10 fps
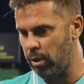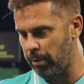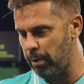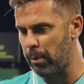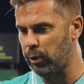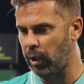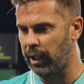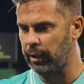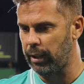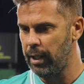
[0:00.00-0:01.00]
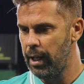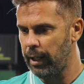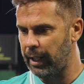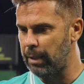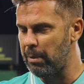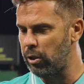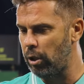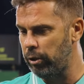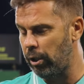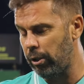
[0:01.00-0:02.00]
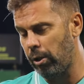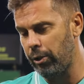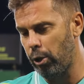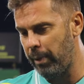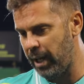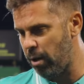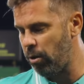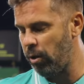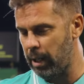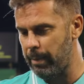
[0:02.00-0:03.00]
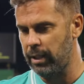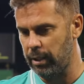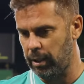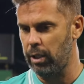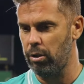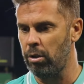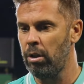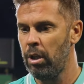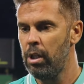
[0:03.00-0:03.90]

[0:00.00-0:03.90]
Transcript: Ellos había momentos que, también nos han, dominado, lógicamente este año